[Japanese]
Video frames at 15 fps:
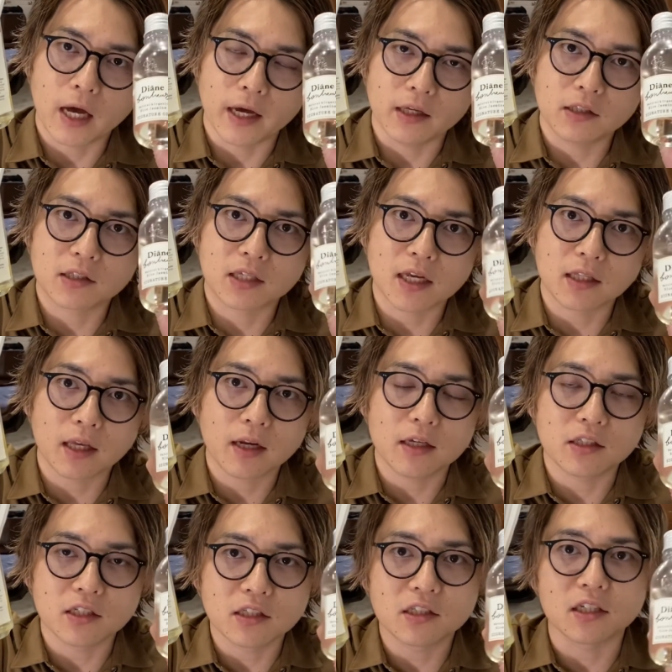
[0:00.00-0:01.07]
はい、つけたら
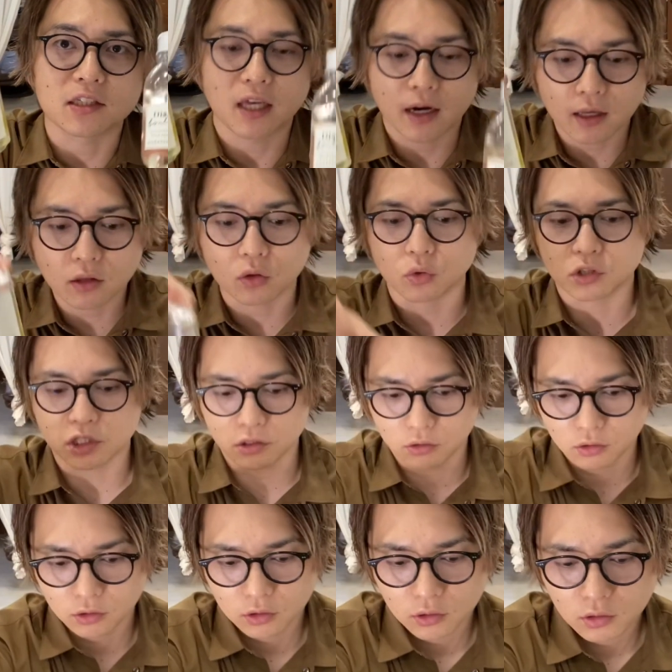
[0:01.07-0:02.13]
1日でさらっと落ち
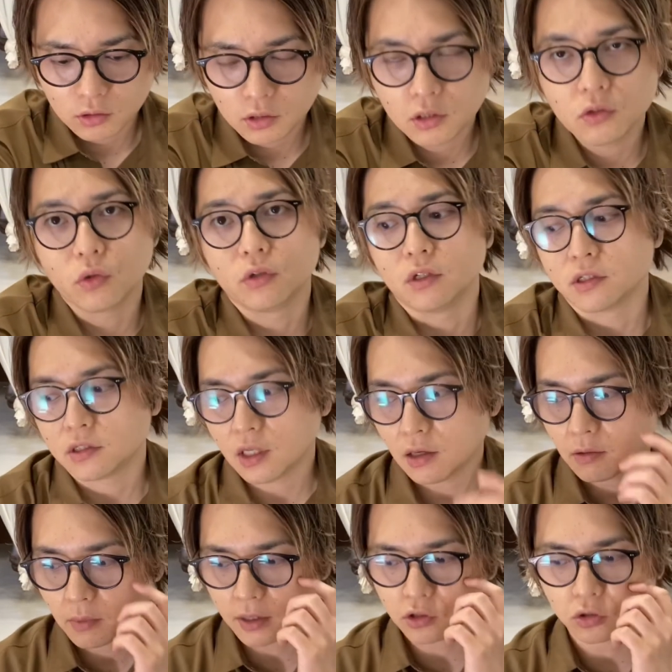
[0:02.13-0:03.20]
るっていうオイルです
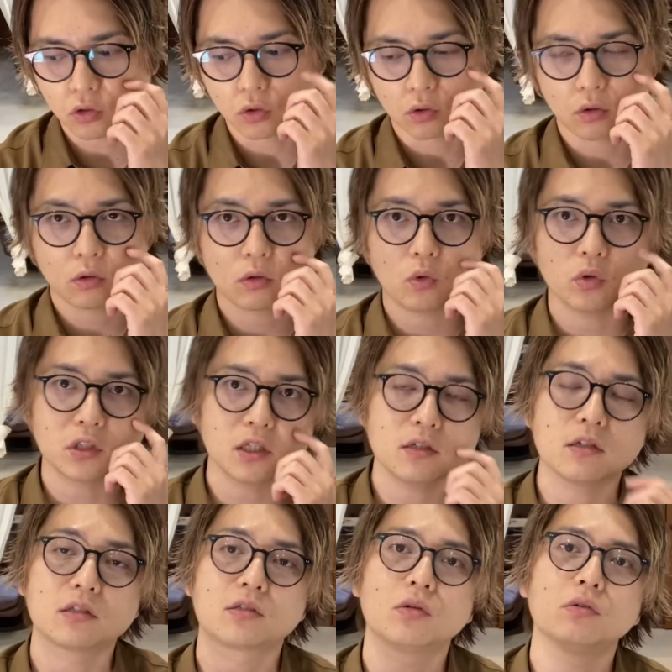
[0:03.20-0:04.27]
ね。まあちょっと
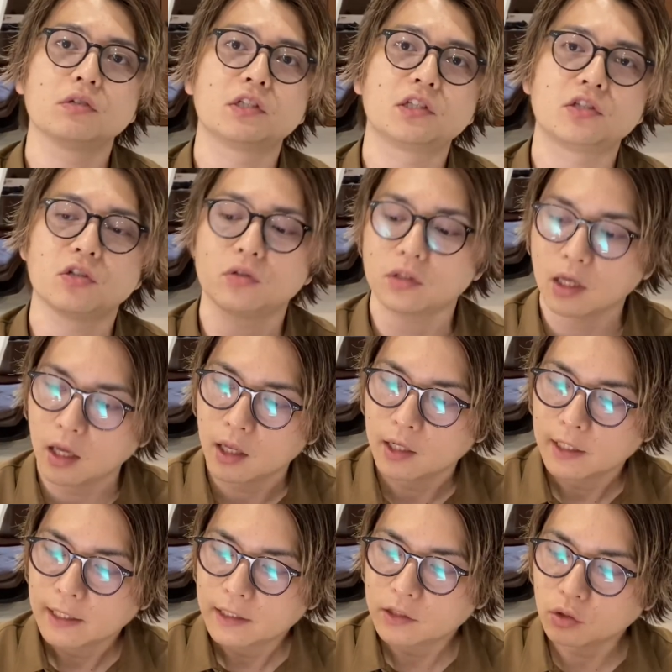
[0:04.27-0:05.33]
コーティングがすごく必要な
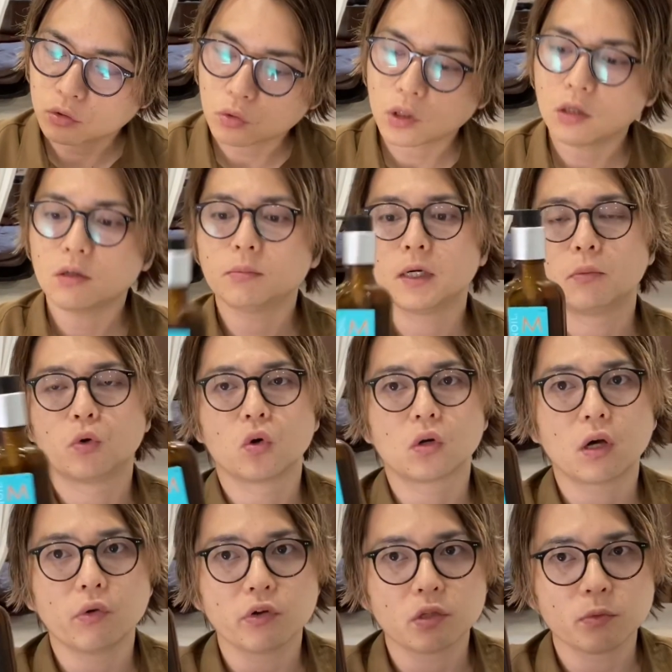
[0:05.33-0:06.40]
人とかはまあ
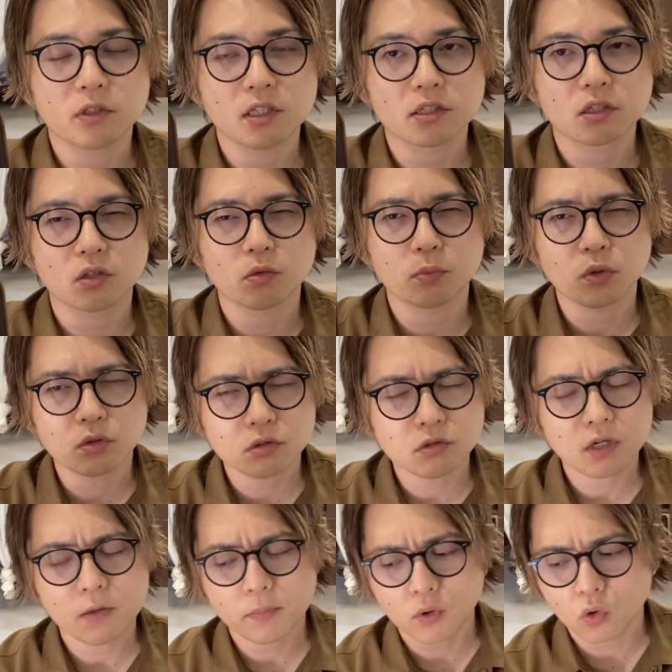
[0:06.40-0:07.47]
モロッカンオイルでもいいんですけど、
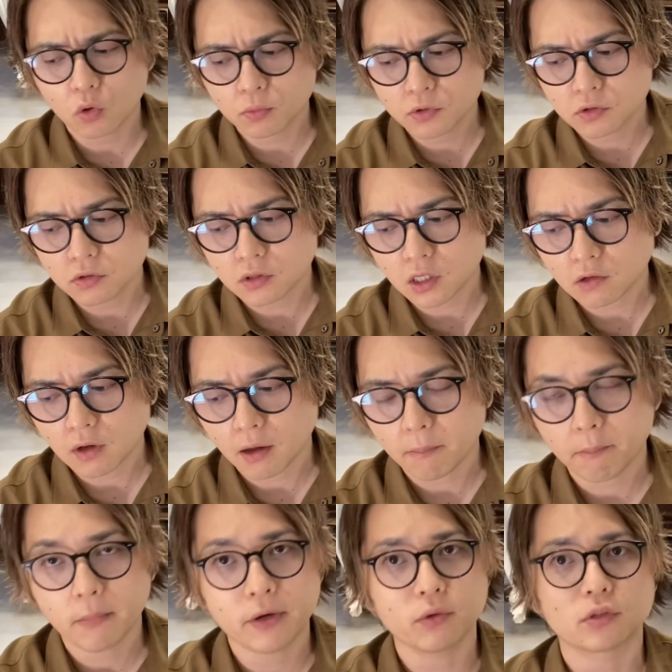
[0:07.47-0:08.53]
僕はやっぱ鉱物油系はあ
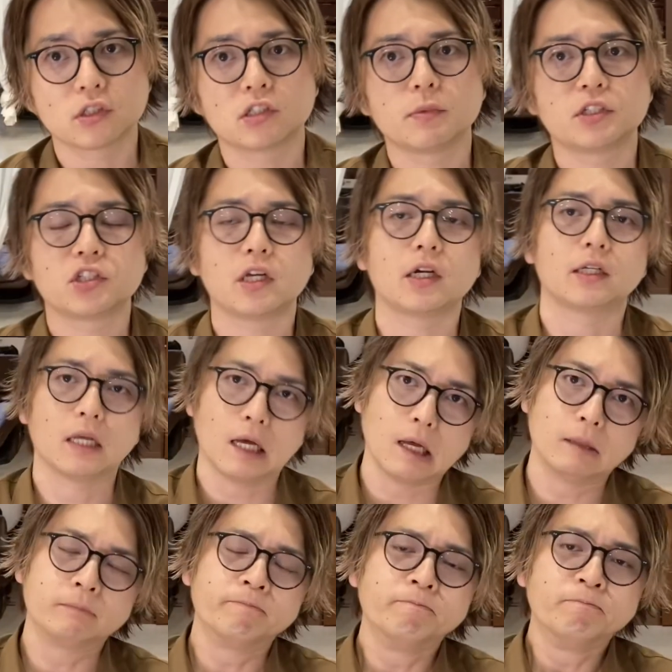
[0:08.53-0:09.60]
んまりおすすめしないか
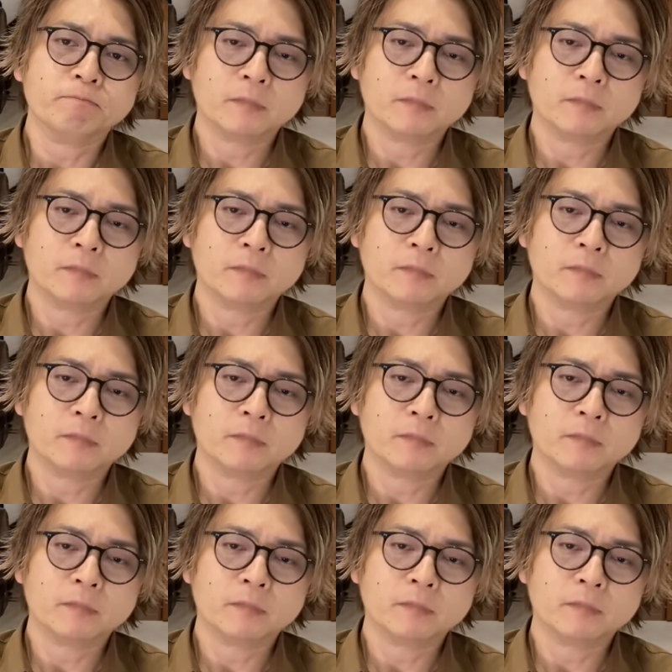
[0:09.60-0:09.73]
な。